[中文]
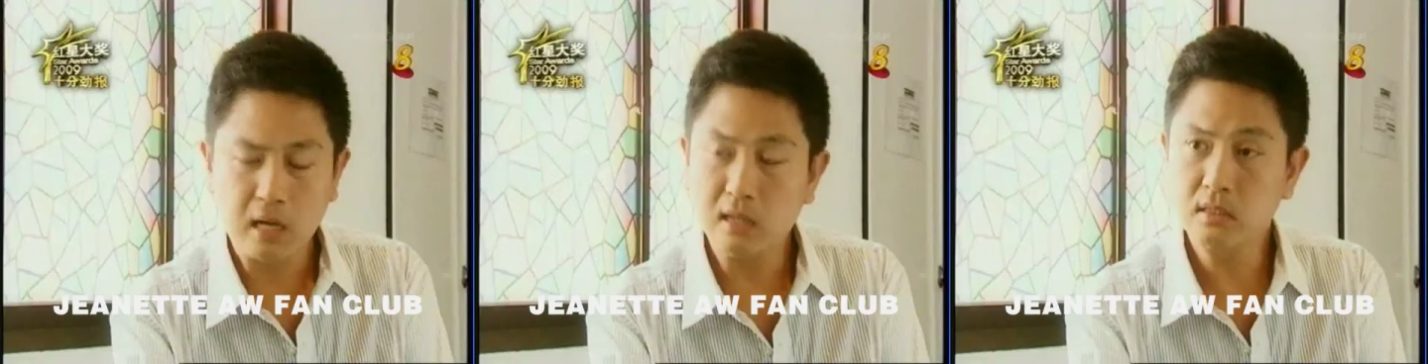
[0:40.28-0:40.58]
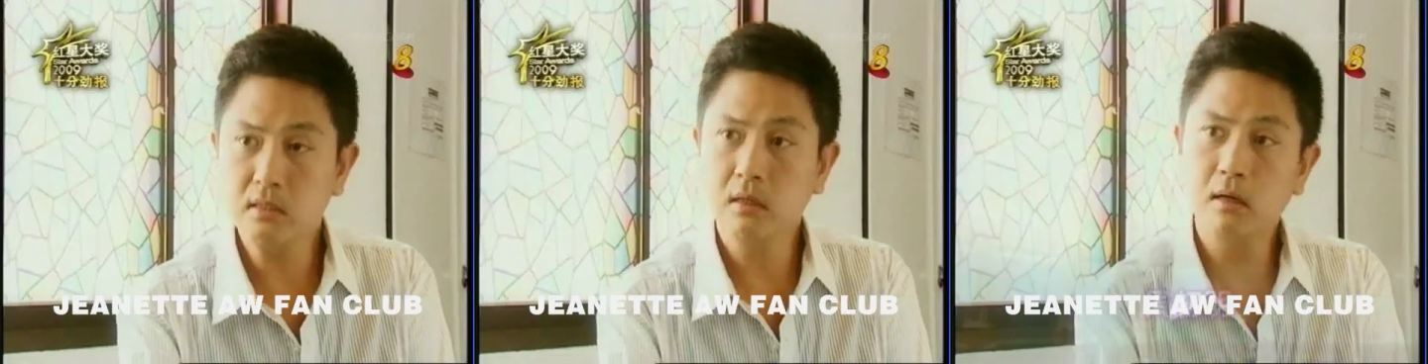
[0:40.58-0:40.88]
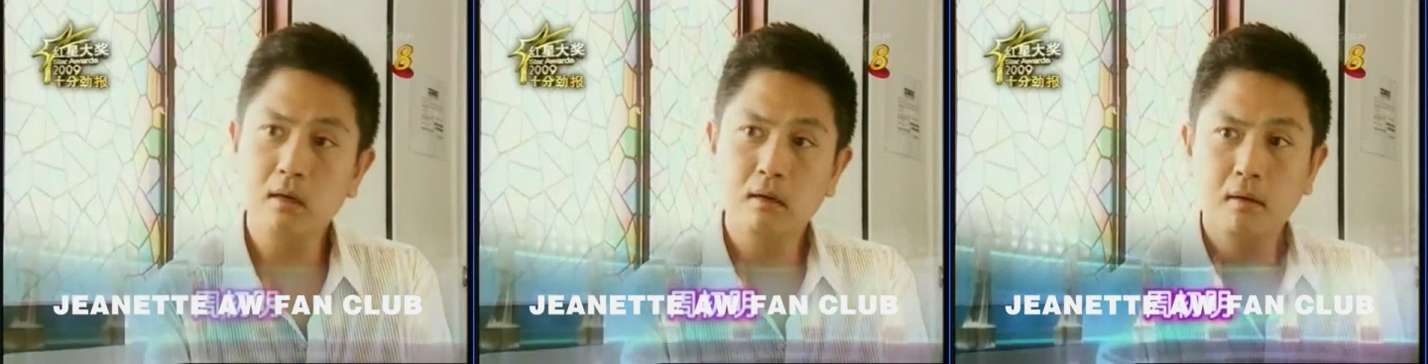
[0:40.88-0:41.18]
开心
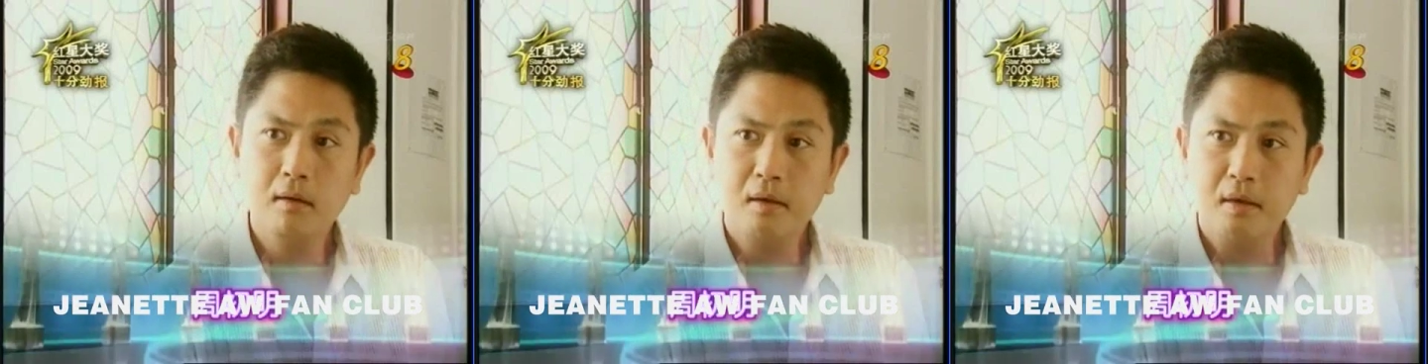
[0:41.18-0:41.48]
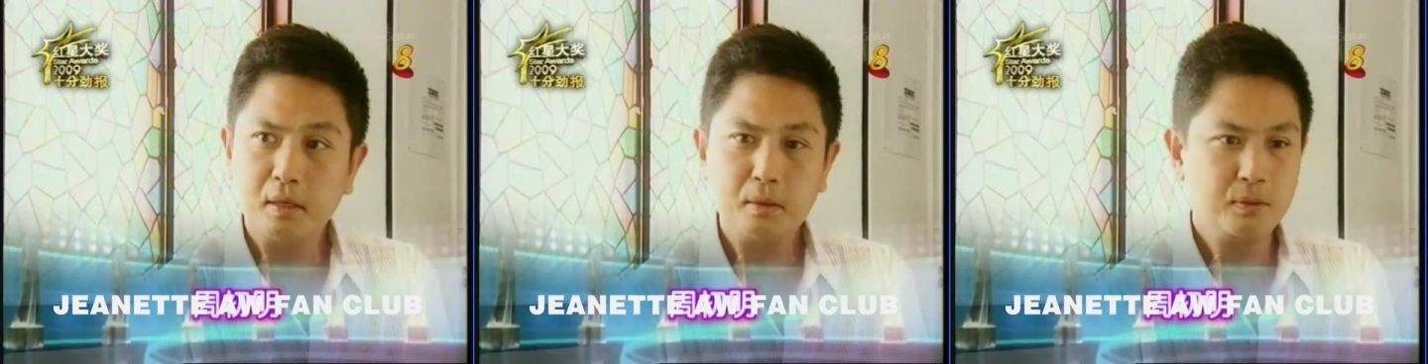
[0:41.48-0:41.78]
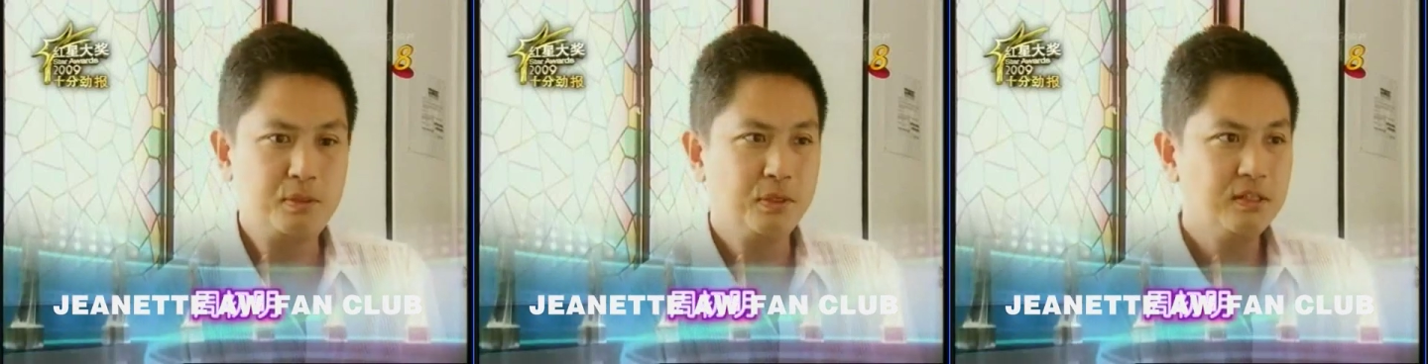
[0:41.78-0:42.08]
啊，因
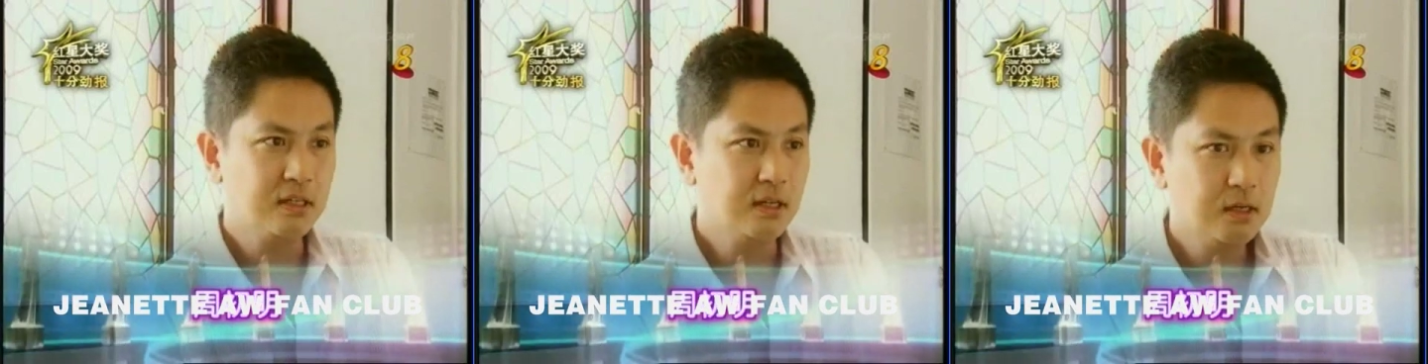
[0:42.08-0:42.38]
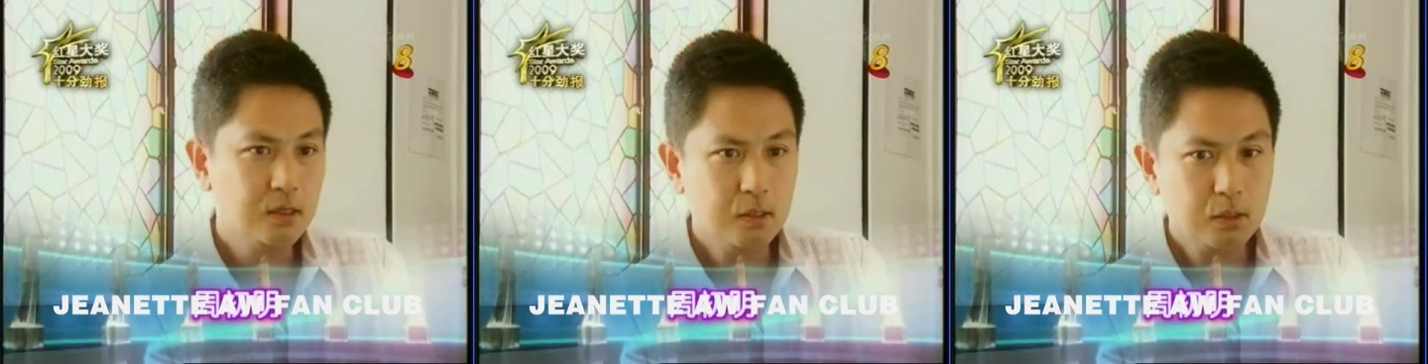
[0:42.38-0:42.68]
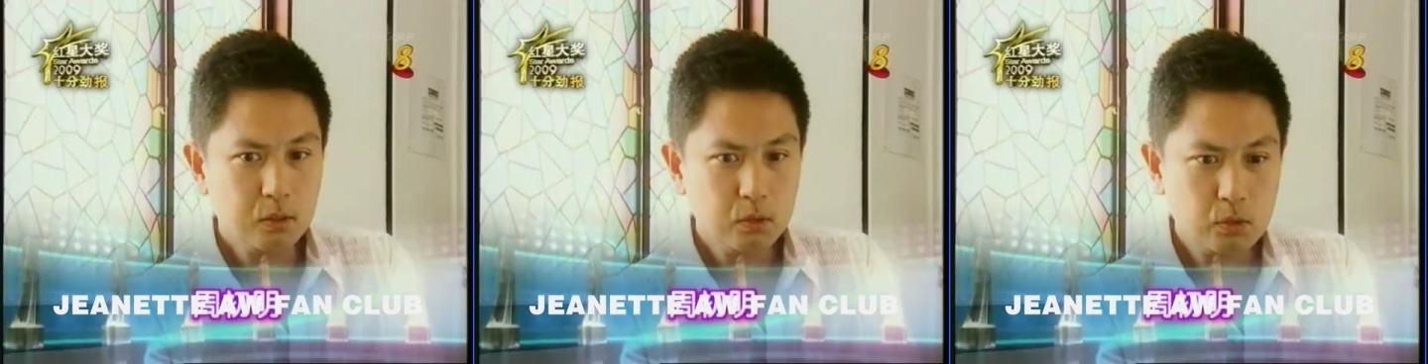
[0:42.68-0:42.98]
为我觉得
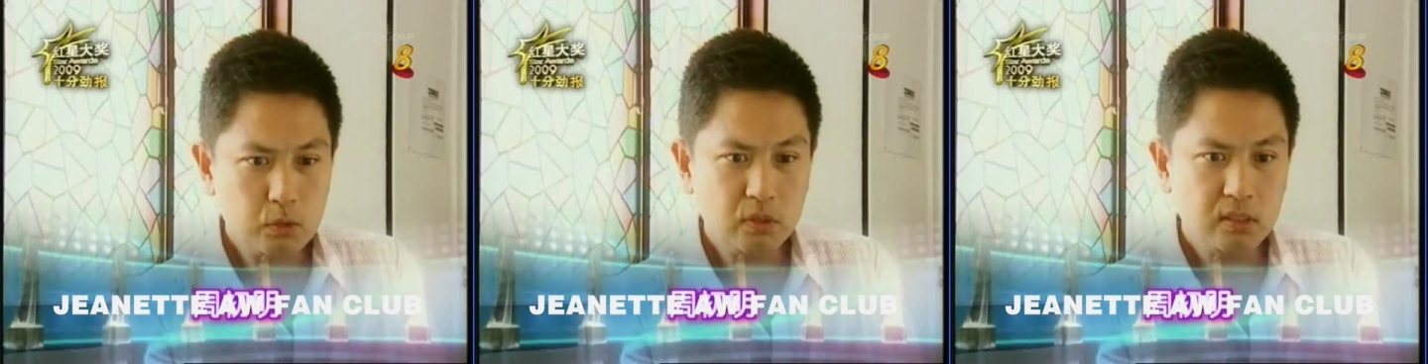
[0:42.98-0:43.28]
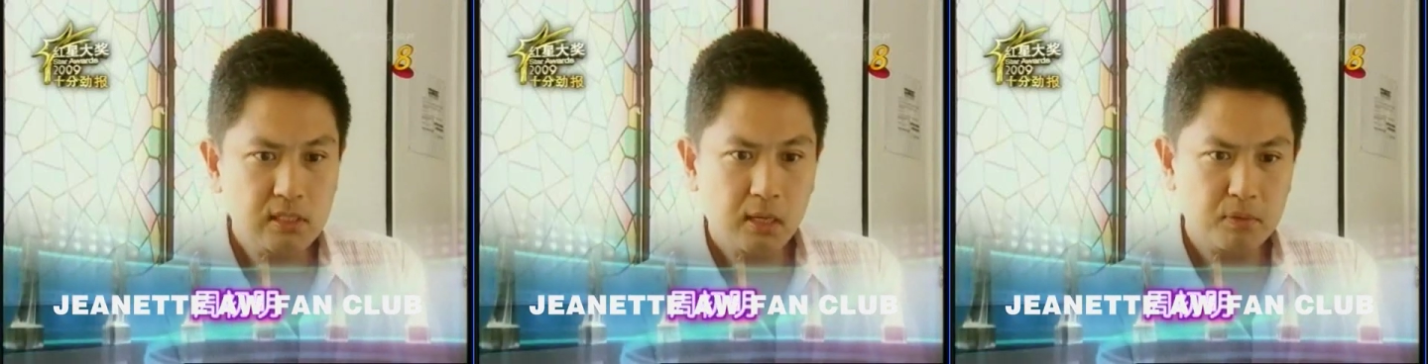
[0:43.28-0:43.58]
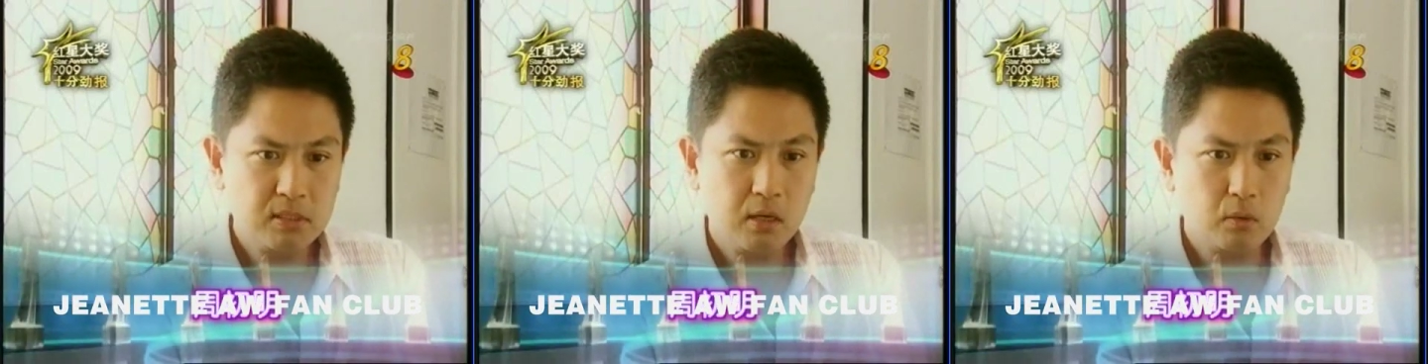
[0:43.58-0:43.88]
最佳
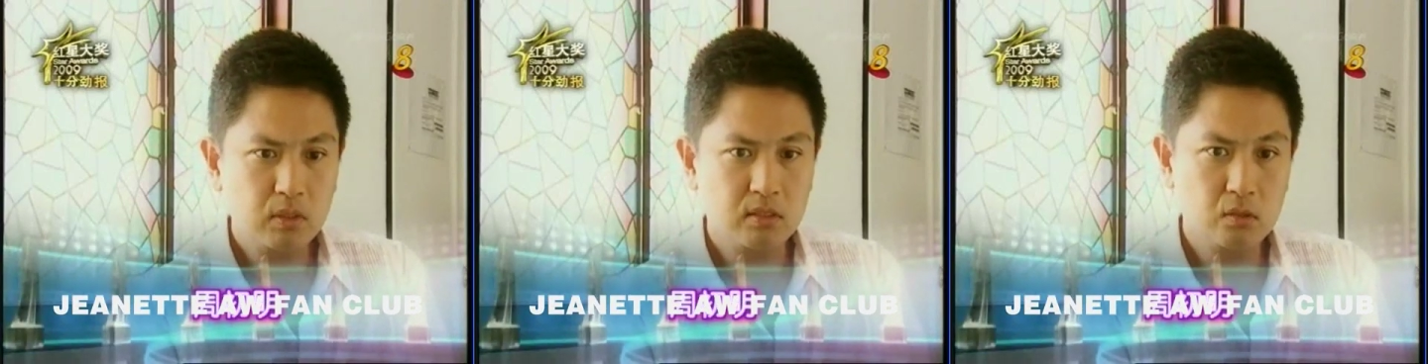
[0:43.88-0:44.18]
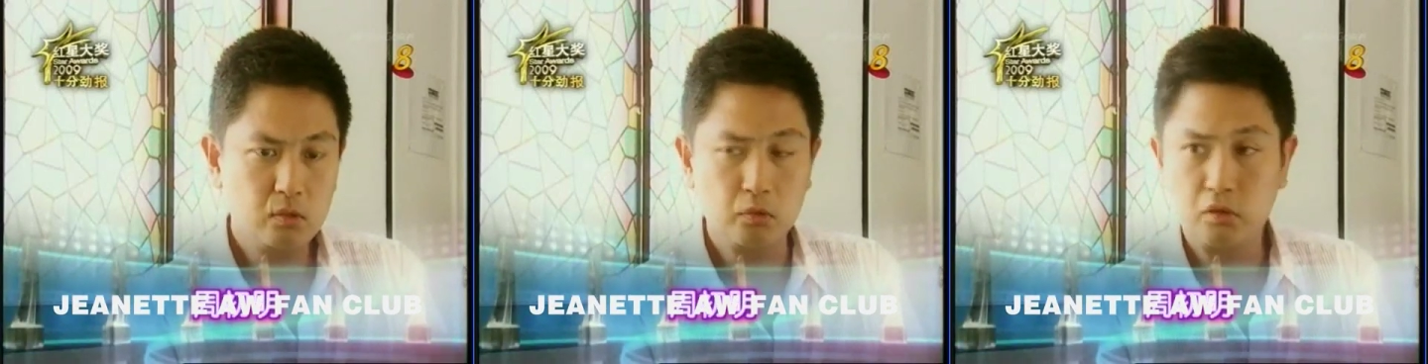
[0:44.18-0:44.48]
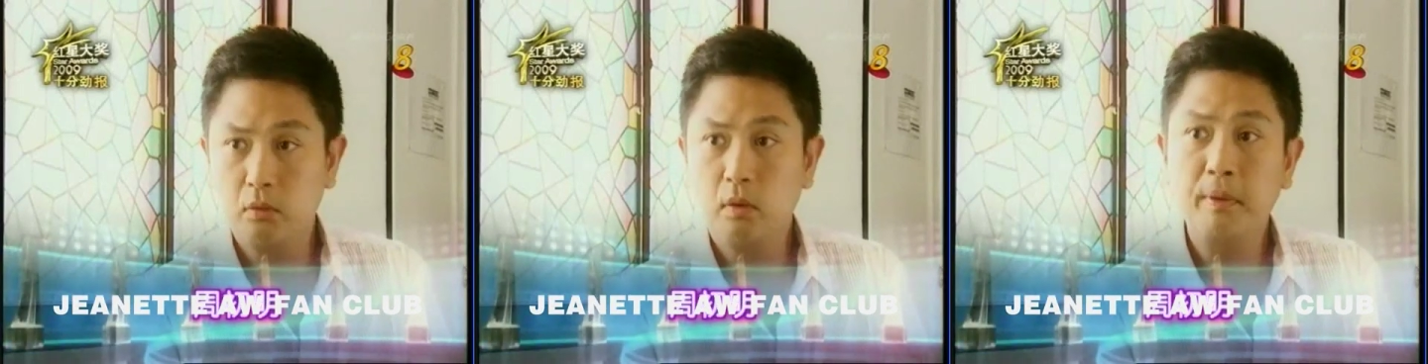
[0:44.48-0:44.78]
不在乎你是主
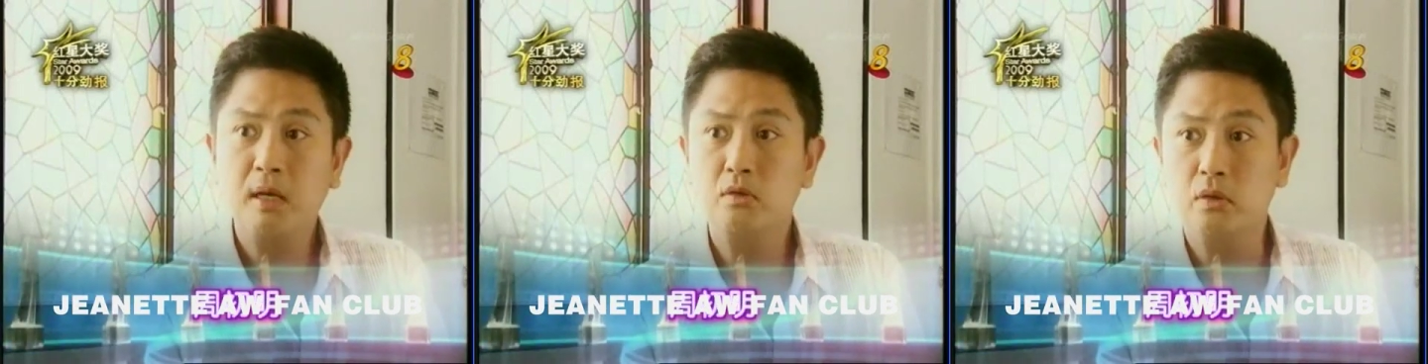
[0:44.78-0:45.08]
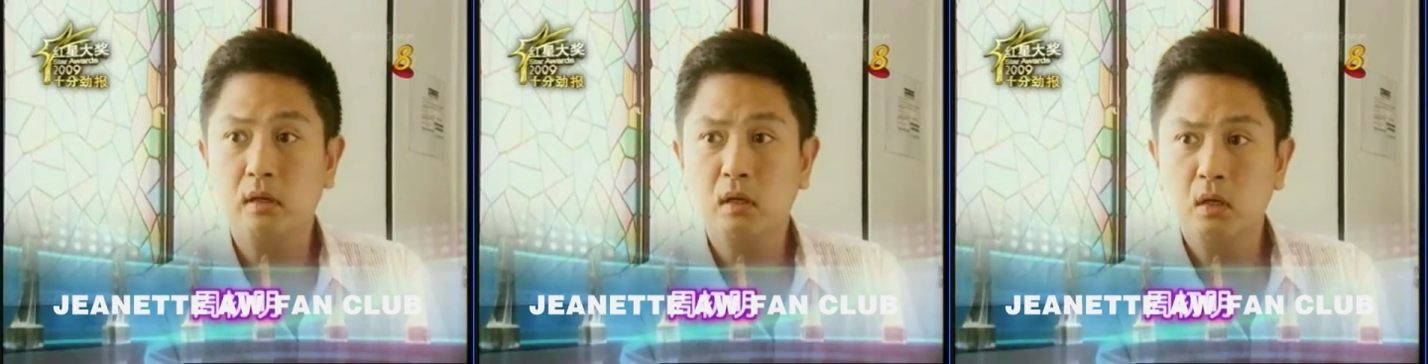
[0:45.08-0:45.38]
角或配角，